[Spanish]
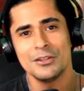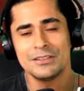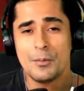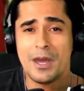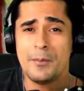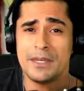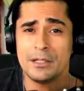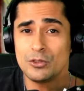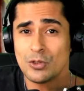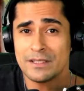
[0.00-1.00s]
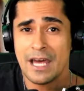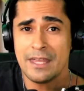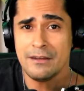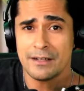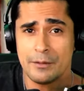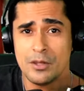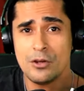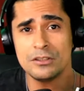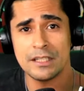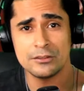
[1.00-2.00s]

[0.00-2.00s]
se le puede pedir mucho a nadie, ¿verdad amigos?